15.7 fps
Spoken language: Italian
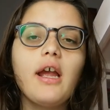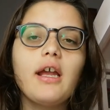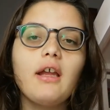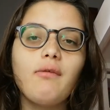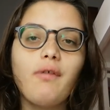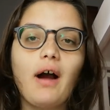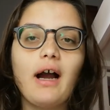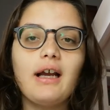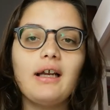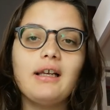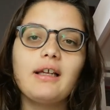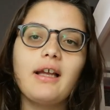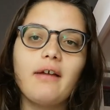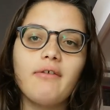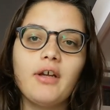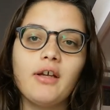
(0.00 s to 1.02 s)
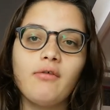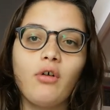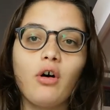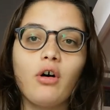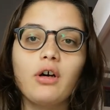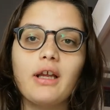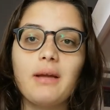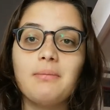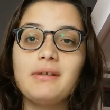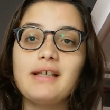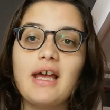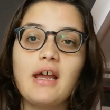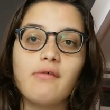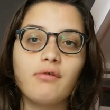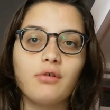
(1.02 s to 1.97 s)
i file che avevo che mi
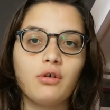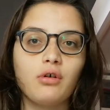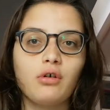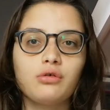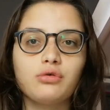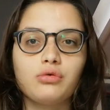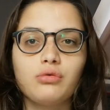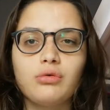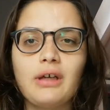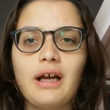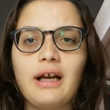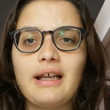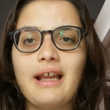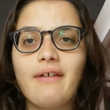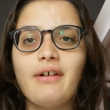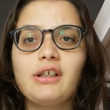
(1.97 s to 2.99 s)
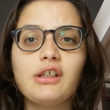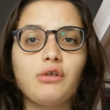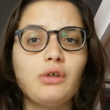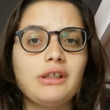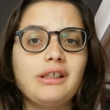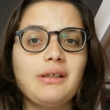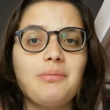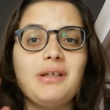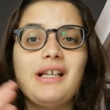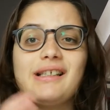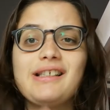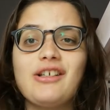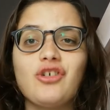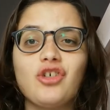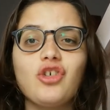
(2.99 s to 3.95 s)
servono su una chiavetta USB da
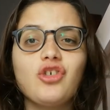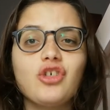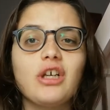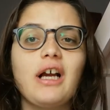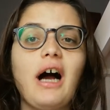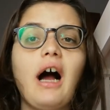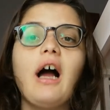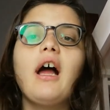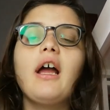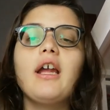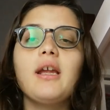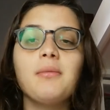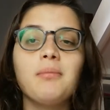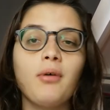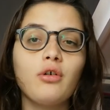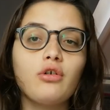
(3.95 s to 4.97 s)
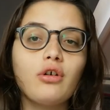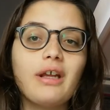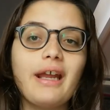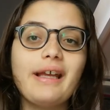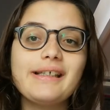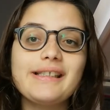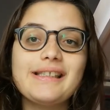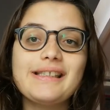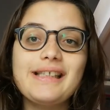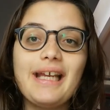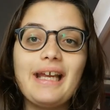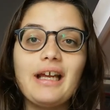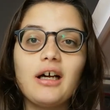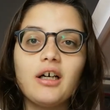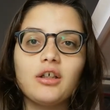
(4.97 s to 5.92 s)
16 giga, in modo che
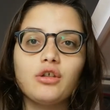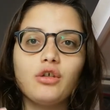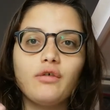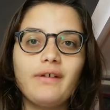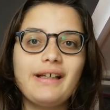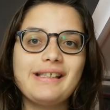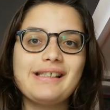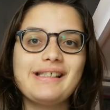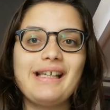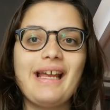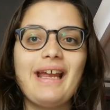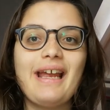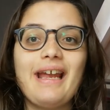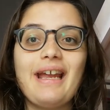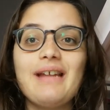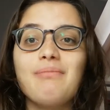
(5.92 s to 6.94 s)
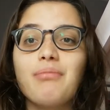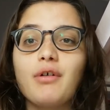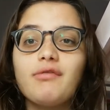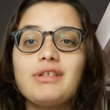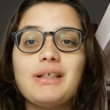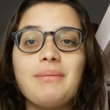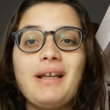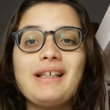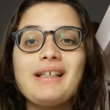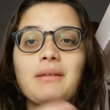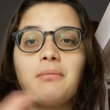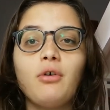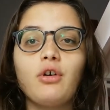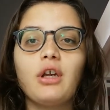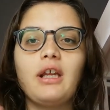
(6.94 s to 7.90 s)
se uh, dovesse improvvisamente
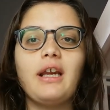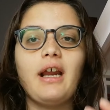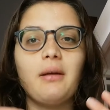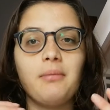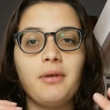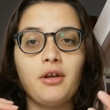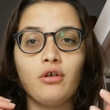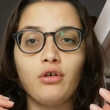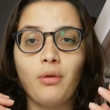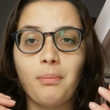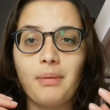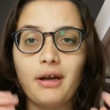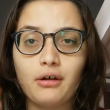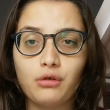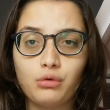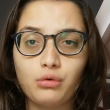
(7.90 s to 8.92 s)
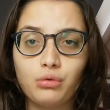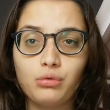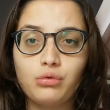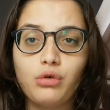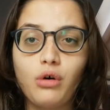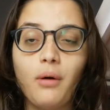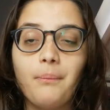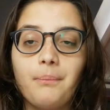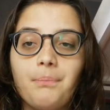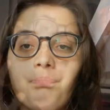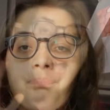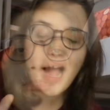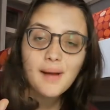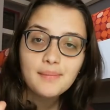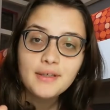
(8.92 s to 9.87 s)
morire almeno non perdo tutto.
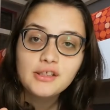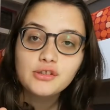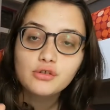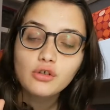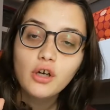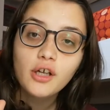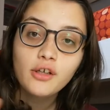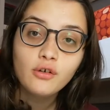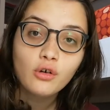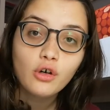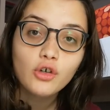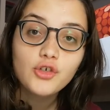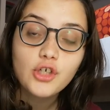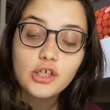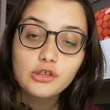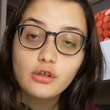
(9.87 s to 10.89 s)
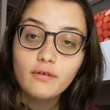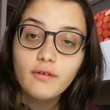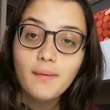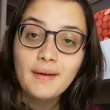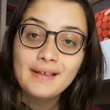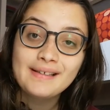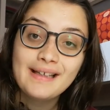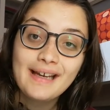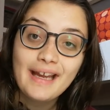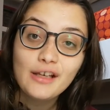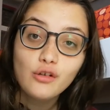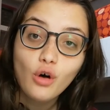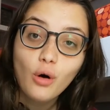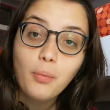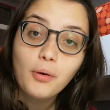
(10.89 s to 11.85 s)
Ammesso e non concesso ovviamente che
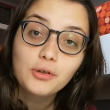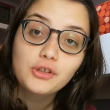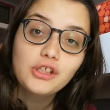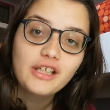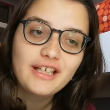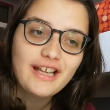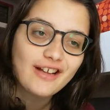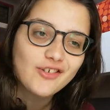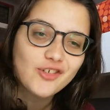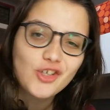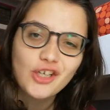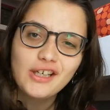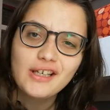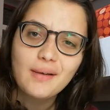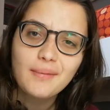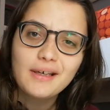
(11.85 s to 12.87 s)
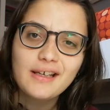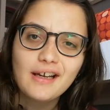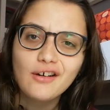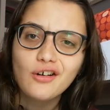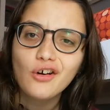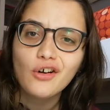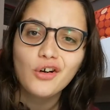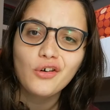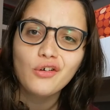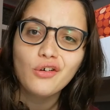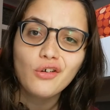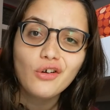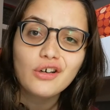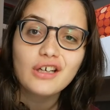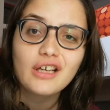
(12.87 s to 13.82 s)
dopo si riaccenda perché ancora non
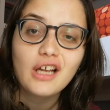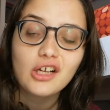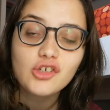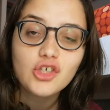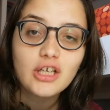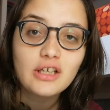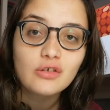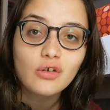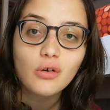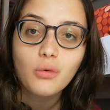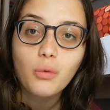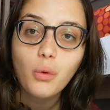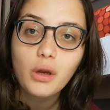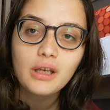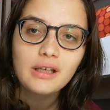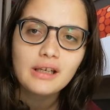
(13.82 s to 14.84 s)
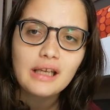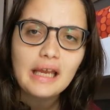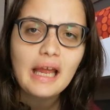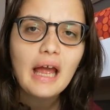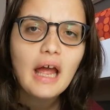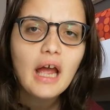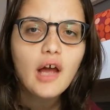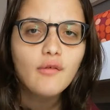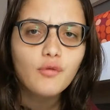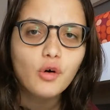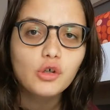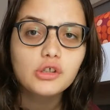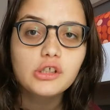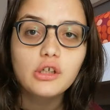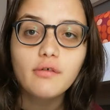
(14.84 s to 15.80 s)
l'ho riacceso, quindi quindi
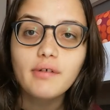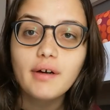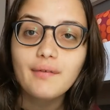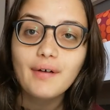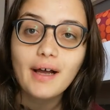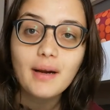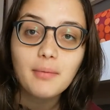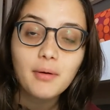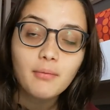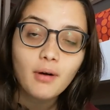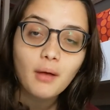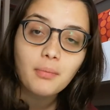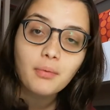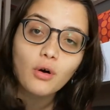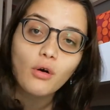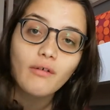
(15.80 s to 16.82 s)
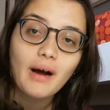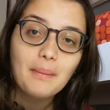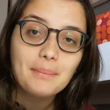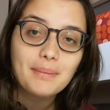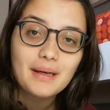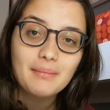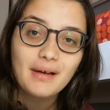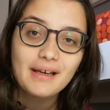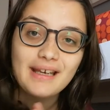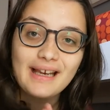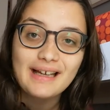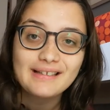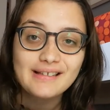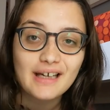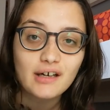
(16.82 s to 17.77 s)
forse dovrei fare prima una prova prima di
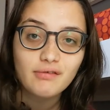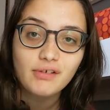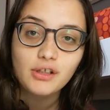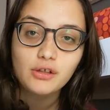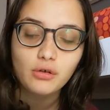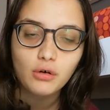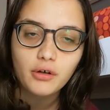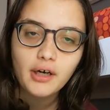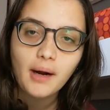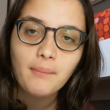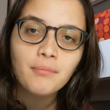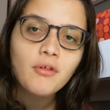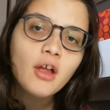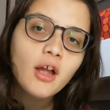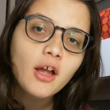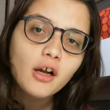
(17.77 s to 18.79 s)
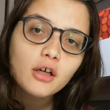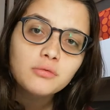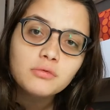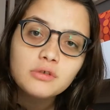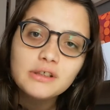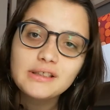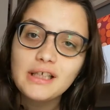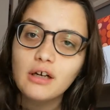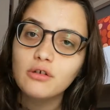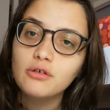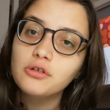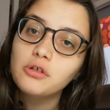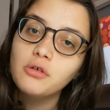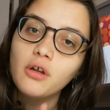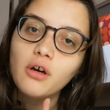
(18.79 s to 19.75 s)
cantare Vittoria. Comunque sia,
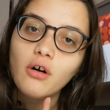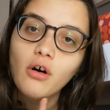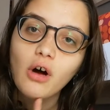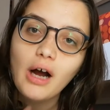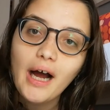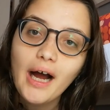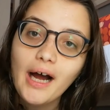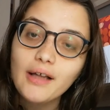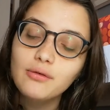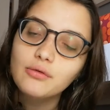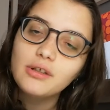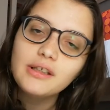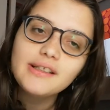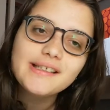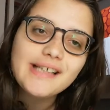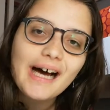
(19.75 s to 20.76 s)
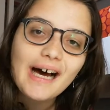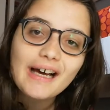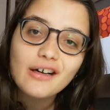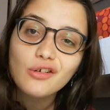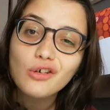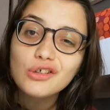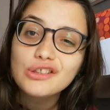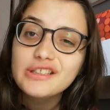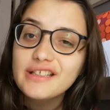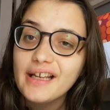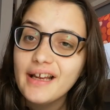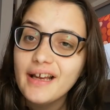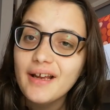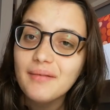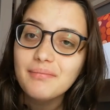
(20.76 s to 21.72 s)
continuerò ad utilizzarlo
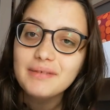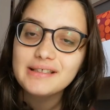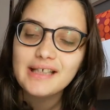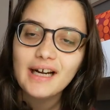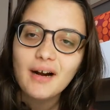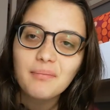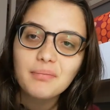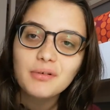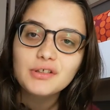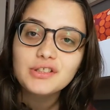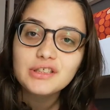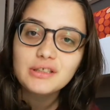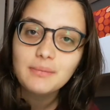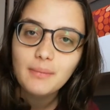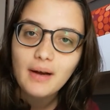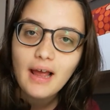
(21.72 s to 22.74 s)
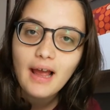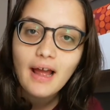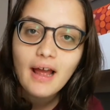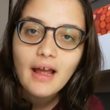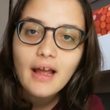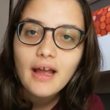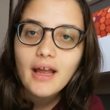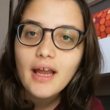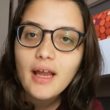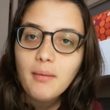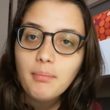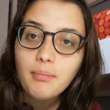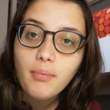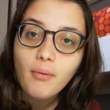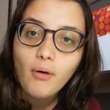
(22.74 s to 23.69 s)
se mi sarà possibile
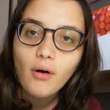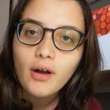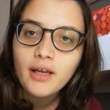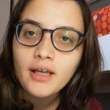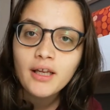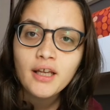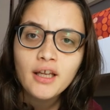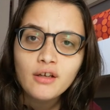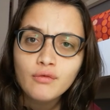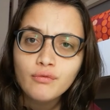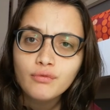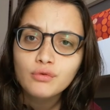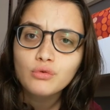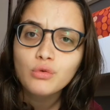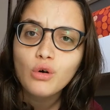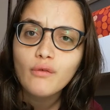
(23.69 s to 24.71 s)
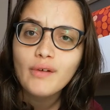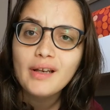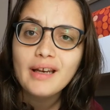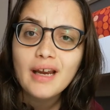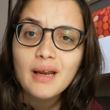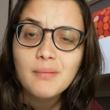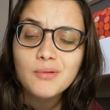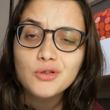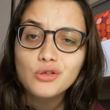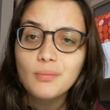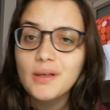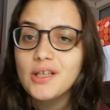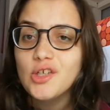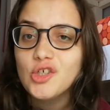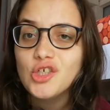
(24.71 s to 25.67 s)
e poi in un futuro vedremo,
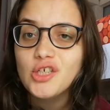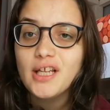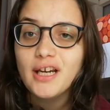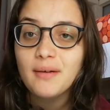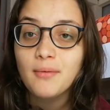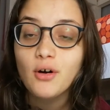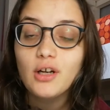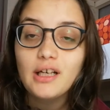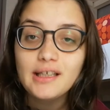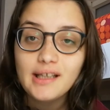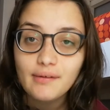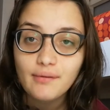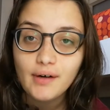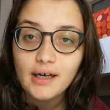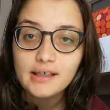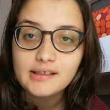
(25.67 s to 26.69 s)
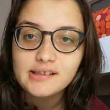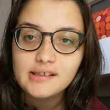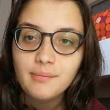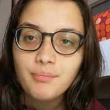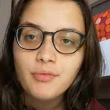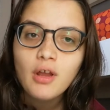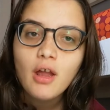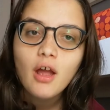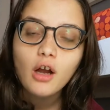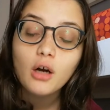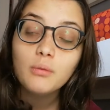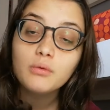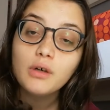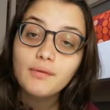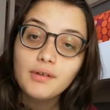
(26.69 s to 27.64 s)
insomma, decideremo il da farsi.
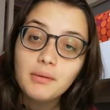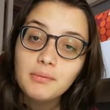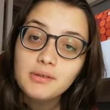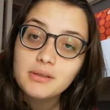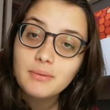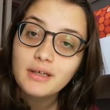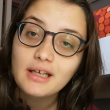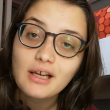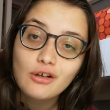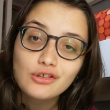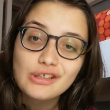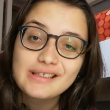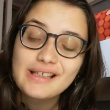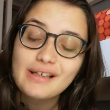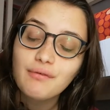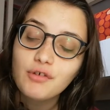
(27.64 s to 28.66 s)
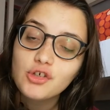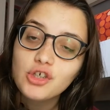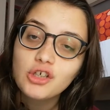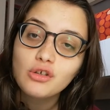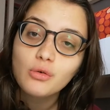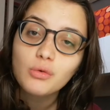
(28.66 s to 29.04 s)
Comunque fatemi sapere che cosa state facendo